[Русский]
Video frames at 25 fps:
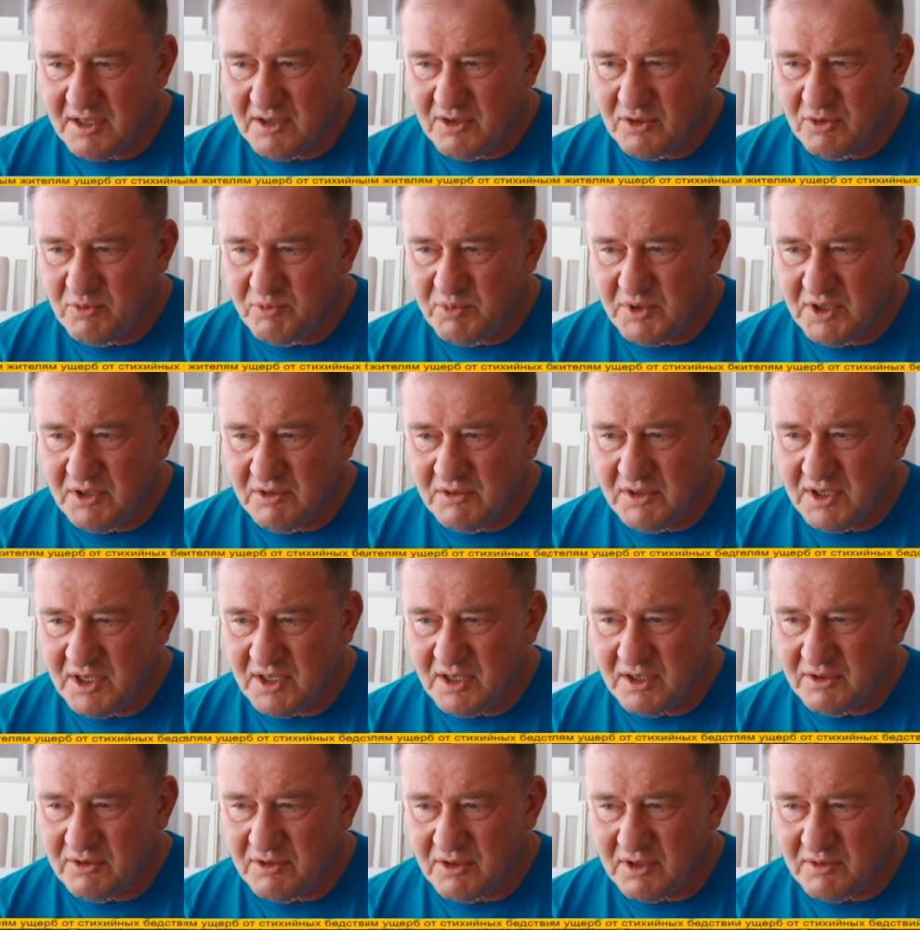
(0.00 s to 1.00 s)
такая группа
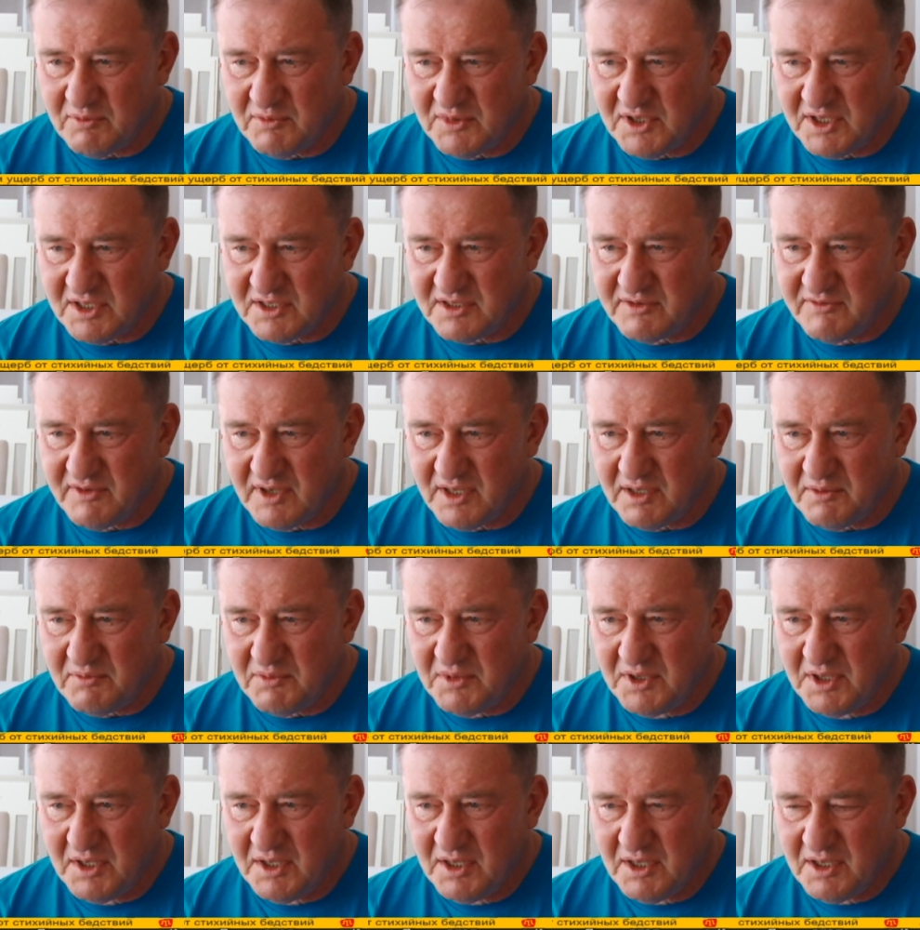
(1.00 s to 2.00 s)
людей, которых мы
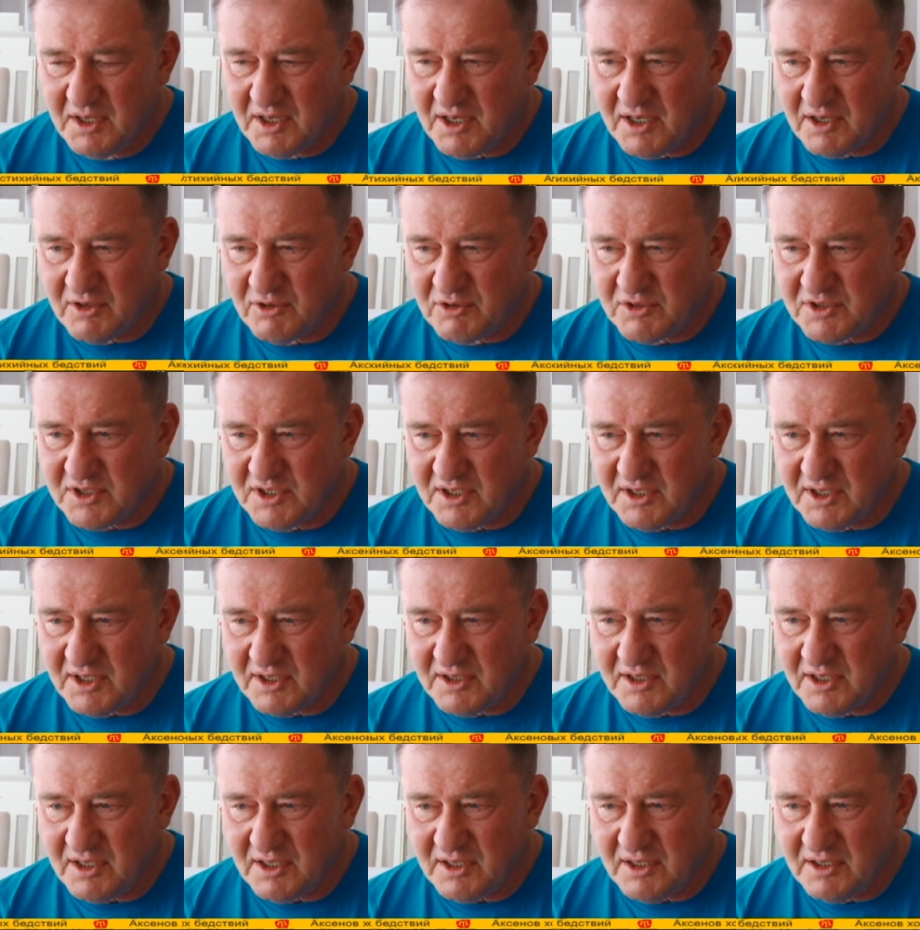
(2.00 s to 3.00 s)
называем «хорошие
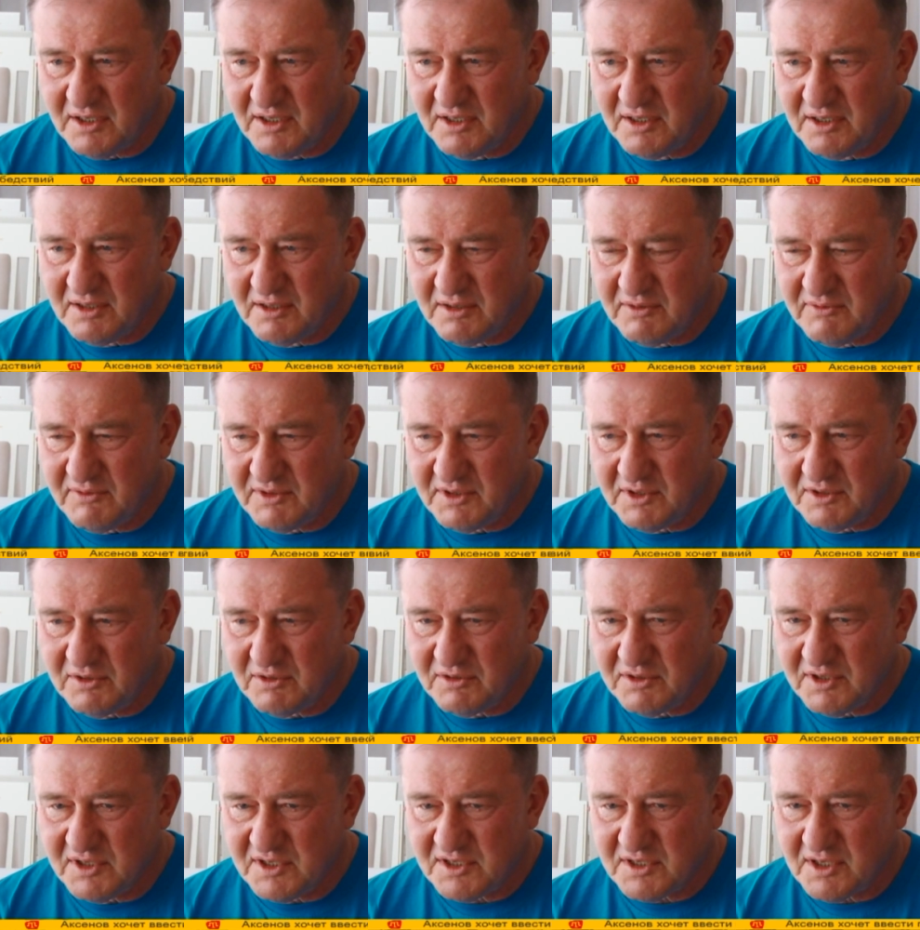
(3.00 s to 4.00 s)
татары», вот
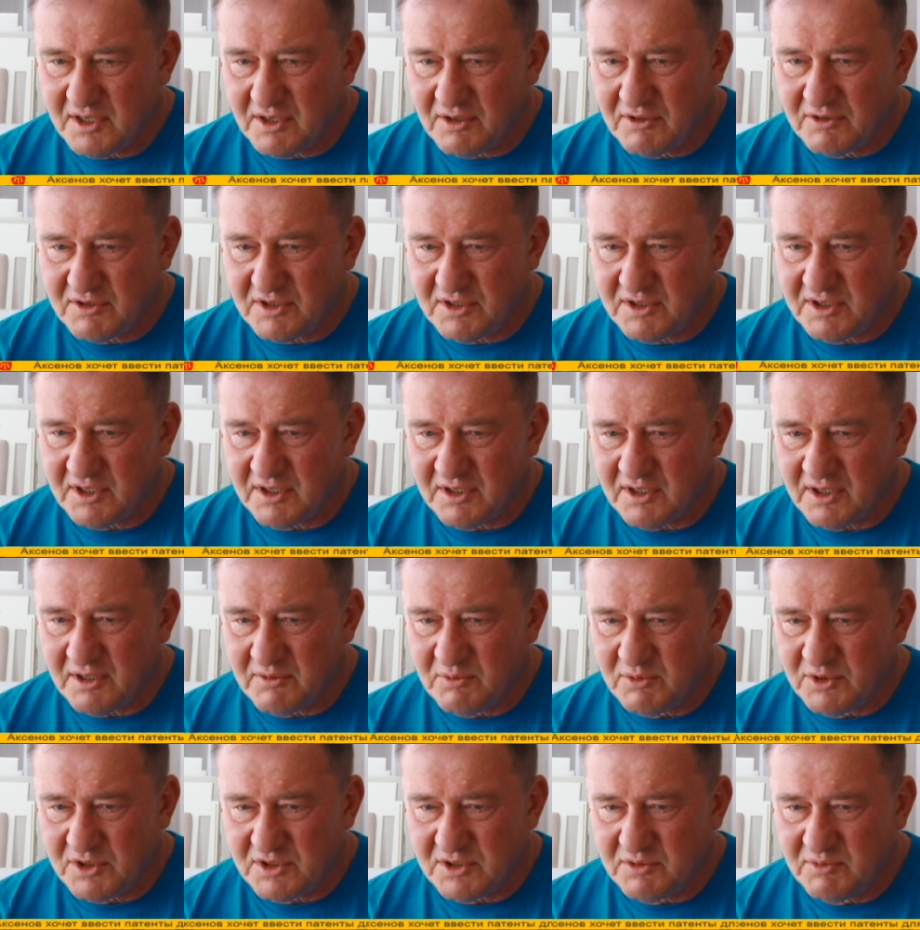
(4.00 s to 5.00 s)
кто-то из хороших
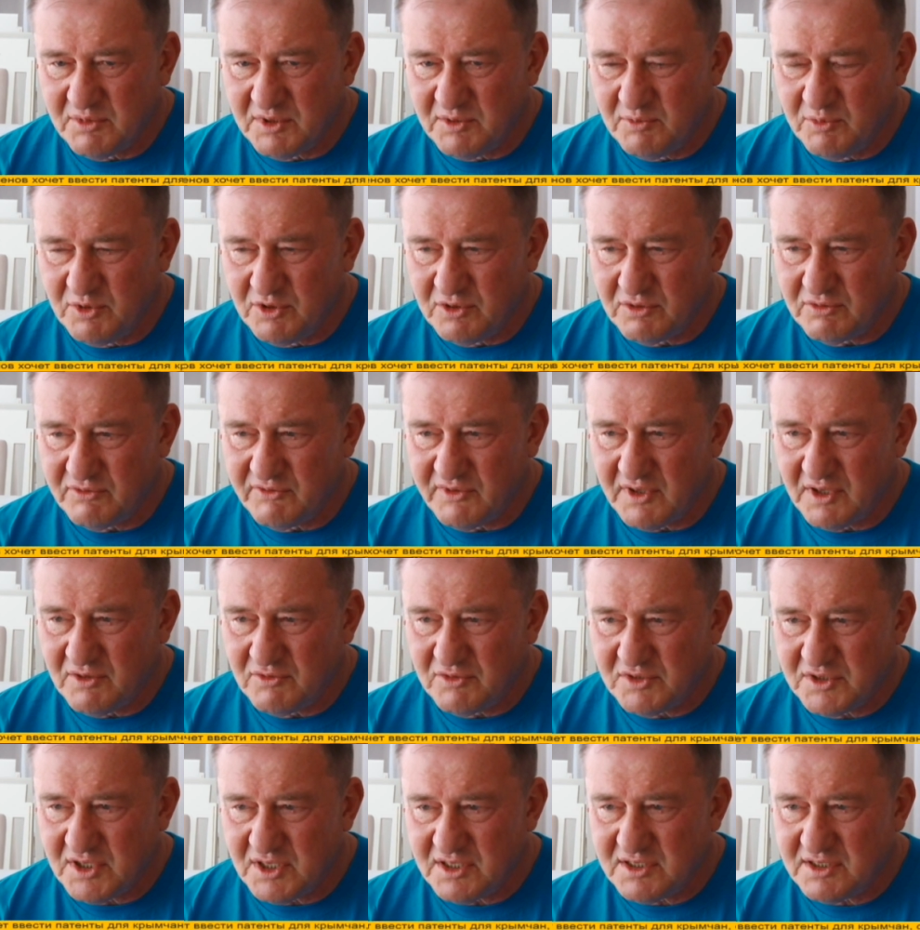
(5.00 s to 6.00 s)
татар, может быть, будет в
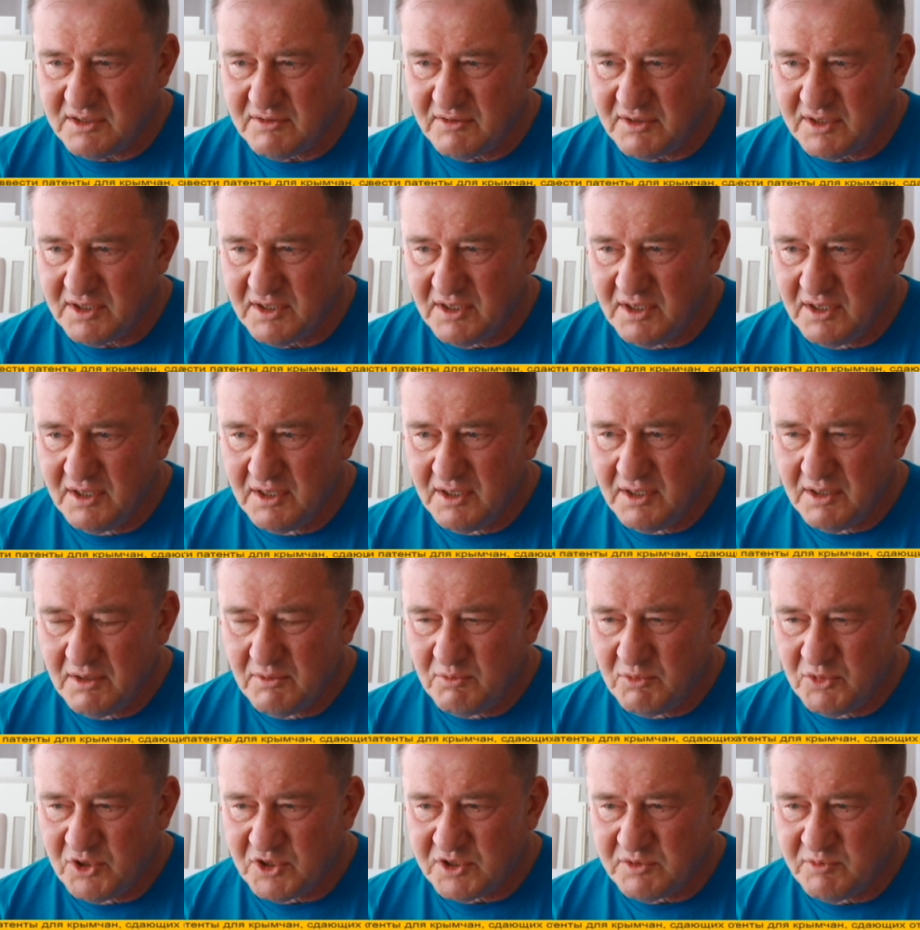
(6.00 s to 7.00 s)
ней участвовать,
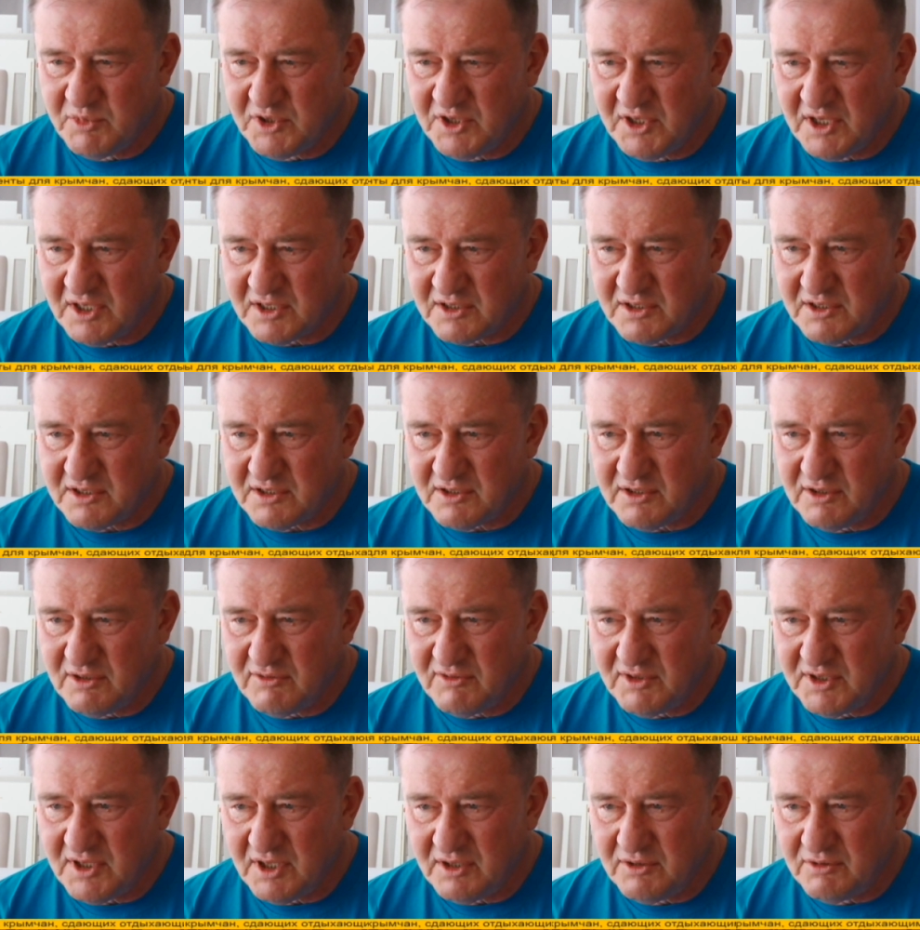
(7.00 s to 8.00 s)
может быть, даже и
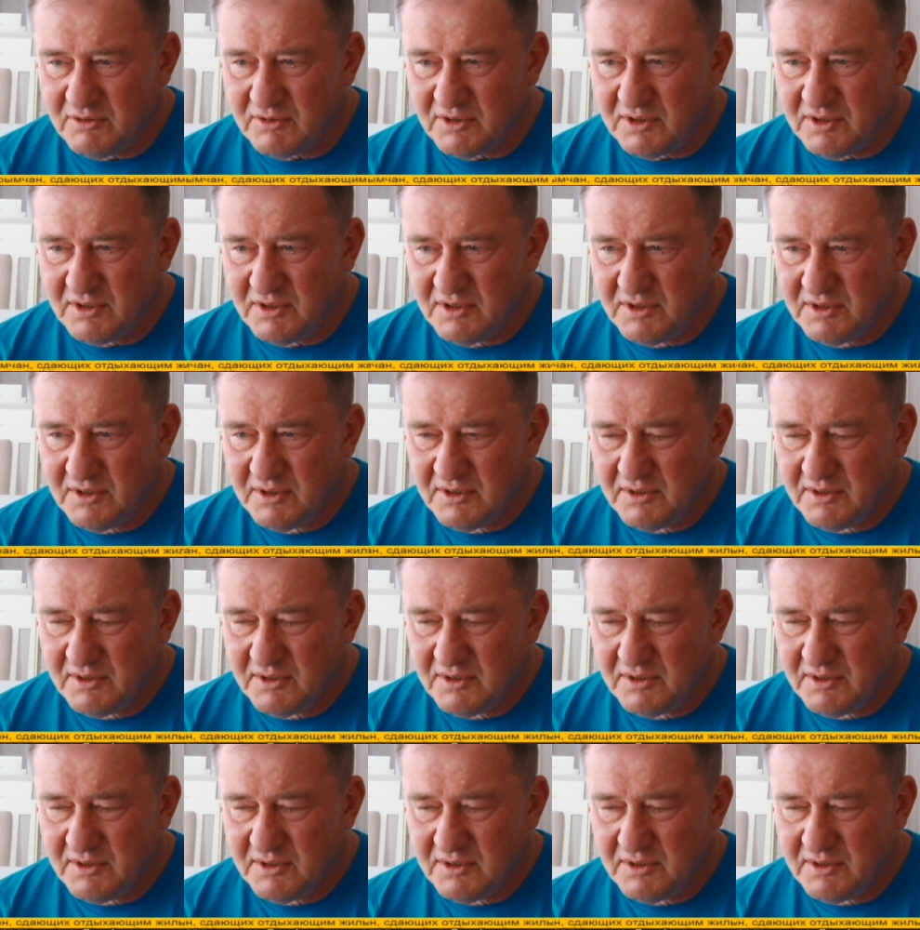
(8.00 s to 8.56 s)
слово дадут.